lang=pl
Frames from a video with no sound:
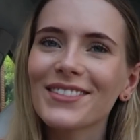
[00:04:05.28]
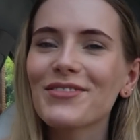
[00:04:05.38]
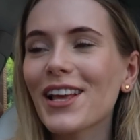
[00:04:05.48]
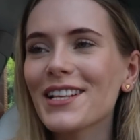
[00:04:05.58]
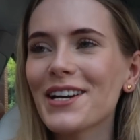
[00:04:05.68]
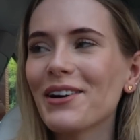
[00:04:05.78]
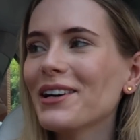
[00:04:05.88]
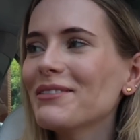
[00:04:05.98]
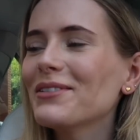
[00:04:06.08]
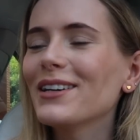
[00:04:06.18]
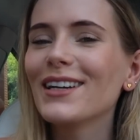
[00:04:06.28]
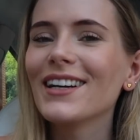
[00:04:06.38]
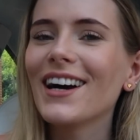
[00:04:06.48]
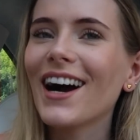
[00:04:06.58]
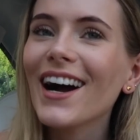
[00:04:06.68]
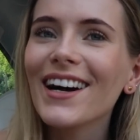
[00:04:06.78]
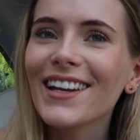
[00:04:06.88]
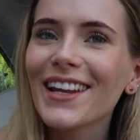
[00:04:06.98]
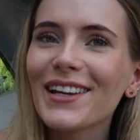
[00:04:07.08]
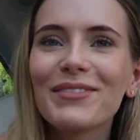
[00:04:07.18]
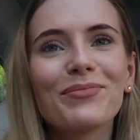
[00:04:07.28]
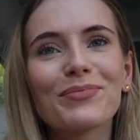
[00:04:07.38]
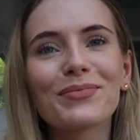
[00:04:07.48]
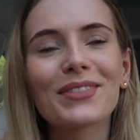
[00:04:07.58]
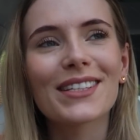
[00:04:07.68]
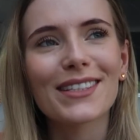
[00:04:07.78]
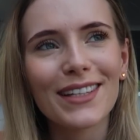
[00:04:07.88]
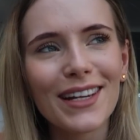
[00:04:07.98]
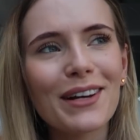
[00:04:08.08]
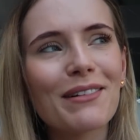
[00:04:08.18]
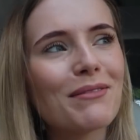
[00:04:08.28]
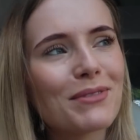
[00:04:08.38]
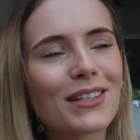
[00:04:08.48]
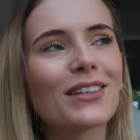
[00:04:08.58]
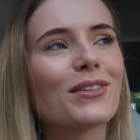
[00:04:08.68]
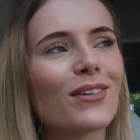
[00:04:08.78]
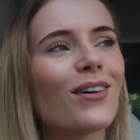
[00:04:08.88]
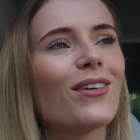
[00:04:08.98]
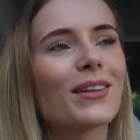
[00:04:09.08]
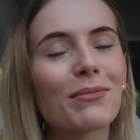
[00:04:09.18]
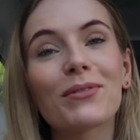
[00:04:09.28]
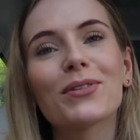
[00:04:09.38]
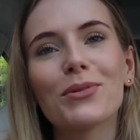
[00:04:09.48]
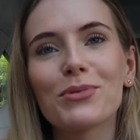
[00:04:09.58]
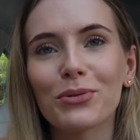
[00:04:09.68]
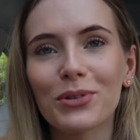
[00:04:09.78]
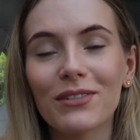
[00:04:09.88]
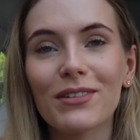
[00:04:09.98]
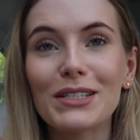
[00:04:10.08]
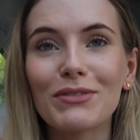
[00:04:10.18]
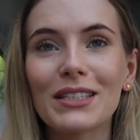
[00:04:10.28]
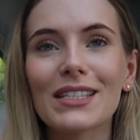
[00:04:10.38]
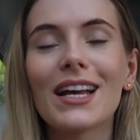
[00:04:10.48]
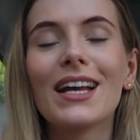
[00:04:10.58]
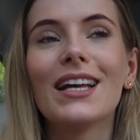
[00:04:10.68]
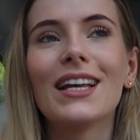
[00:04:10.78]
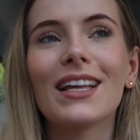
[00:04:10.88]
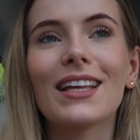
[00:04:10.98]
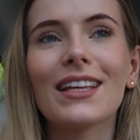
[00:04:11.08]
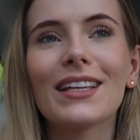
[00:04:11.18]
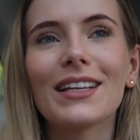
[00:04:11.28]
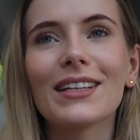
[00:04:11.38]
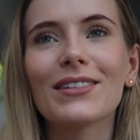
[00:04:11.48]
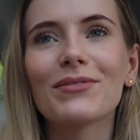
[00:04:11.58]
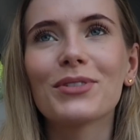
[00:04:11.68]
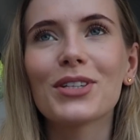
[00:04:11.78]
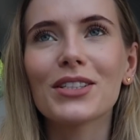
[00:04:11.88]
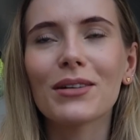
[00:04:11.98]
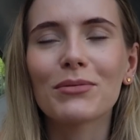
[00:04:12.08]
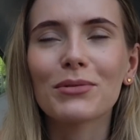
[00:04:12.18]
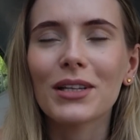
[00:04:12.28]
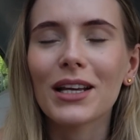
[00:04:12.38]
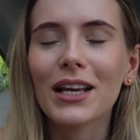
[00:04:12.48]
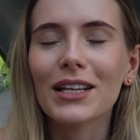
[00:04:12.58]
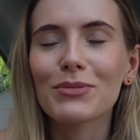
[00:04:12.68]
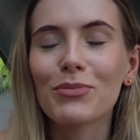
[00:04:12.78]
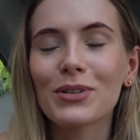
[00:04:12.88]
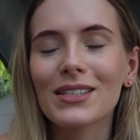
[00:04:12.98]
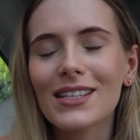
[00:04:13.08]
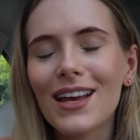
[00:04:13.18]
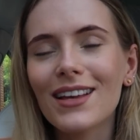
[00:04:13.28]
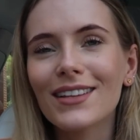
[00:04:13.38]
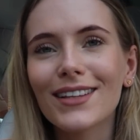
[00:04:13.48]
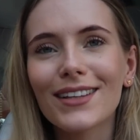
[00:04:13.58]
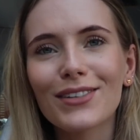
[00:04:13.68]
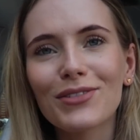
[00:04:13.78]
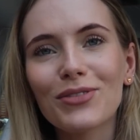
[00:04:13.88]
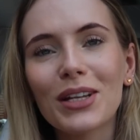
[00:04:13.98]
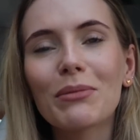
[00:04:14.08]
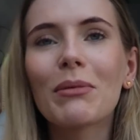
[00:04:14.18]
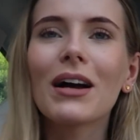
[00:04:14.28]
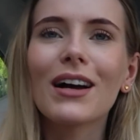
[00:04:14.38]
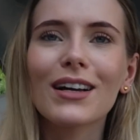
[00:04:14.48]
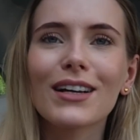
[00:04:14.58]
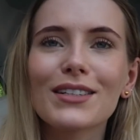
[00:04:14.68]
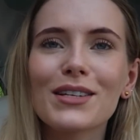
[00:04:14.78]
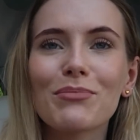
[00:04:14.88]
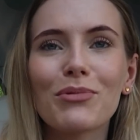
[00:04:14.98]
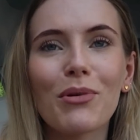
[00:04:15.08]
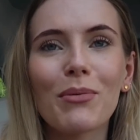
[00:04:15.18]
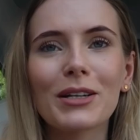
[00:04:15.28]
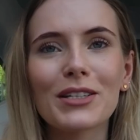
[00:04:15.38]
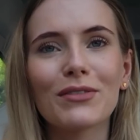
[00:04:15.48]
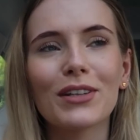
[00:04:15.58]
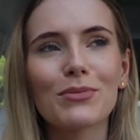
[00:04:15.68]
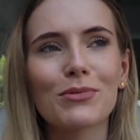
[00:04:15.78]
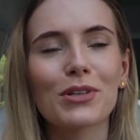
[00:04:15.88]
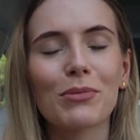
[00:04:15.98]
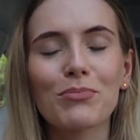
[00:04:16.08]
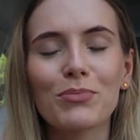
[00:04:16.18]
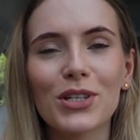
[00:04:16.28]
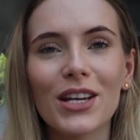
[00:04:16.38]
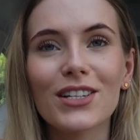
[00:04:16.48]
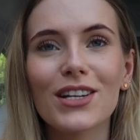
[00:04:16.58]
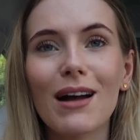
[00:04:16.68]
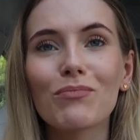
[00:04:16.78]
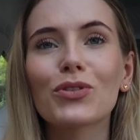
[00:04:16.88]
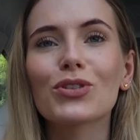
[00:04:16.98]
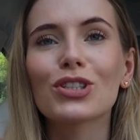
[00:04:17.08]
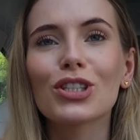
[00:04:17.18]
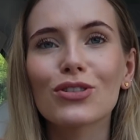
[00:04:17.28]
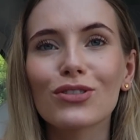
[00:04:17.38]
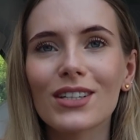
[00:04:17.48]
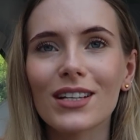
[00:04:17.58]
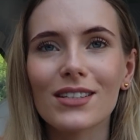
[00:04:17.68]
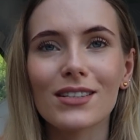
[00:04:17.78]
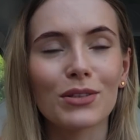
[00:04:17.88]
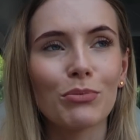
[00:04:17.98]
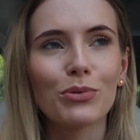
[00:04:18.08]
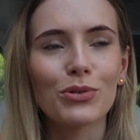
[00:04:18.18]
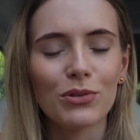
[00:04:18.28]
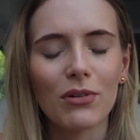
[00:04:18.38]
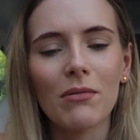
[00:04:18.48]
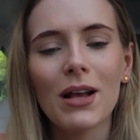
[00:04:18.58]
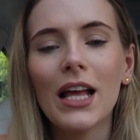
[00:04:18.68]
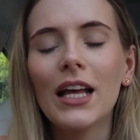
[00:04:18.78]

wiedziałam, e, ale mm, starałam się to naprawdę dobrze ukrywać, więc e, gdzieś tam na przykład jakieś były sceny w filmach, gdzie było bardziej widać brzuszek, przejrzałam to z tysiąc razy zanim puściłam